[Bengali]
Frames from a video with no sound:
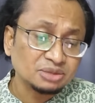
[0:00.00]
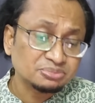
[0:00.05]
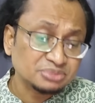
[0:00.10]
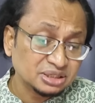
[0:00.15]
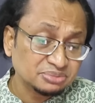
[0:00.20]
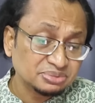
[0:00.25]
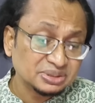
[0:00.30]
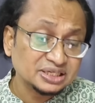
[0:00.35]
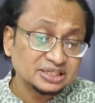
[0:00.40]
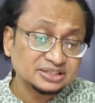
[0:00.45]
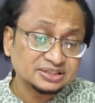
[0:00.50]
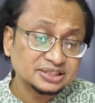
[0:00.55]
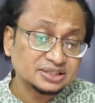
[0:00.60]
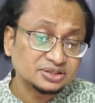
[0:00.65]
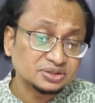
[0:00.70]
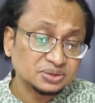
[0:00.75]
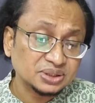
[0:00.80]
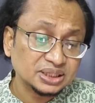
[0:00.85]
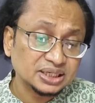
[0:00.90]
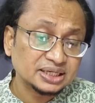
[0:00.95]
বিএনপির
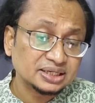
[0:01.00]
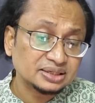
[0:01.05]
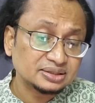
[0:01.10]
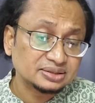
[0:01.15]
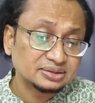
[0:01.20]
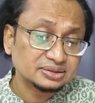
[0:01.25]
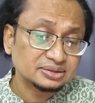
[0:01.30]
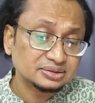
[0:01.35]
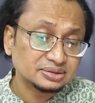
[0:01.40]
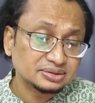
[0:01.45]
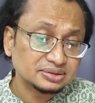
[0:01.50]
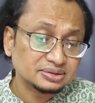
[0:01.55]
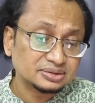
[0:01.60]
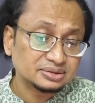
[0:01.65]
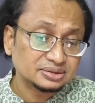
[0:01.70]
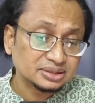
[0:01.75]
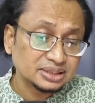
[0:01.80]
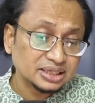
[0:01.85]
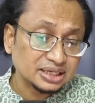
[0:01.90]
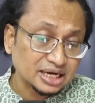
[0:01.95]

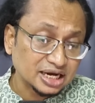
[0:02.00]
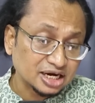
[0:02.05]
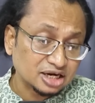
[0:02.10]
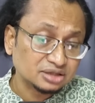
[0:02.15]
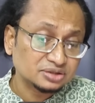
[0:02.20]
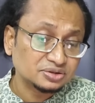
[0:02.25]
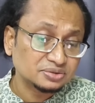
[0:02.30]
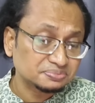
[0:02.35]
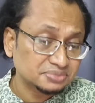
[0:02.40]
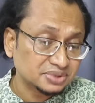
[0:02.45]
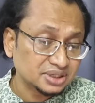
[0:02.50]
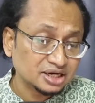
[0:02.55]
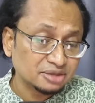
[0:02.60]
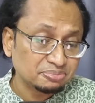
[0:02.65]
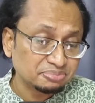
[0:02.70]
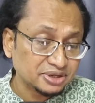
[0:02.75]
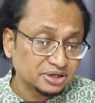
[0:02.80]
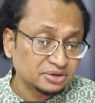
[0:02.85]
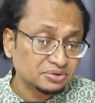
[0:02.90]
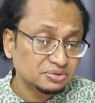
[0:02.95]
নেতৃত্বদেরকে কারা কারে
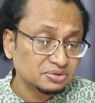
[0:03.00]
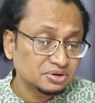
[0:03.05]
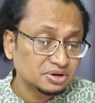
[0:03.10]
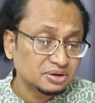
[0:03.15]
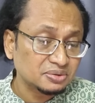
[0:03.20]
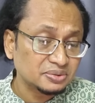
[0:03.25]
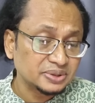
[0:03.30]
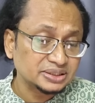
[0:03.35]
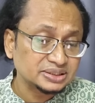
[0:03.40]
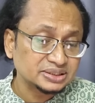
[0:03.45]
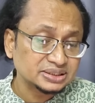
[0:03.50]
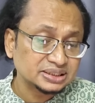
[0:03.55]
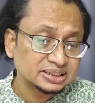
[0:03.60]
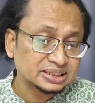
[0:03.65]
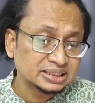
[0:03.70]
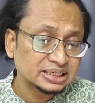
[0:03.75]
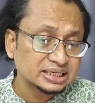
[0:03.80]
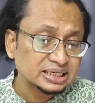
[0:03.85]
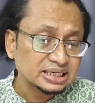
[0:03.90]
প্রেরণ করা হয়েছে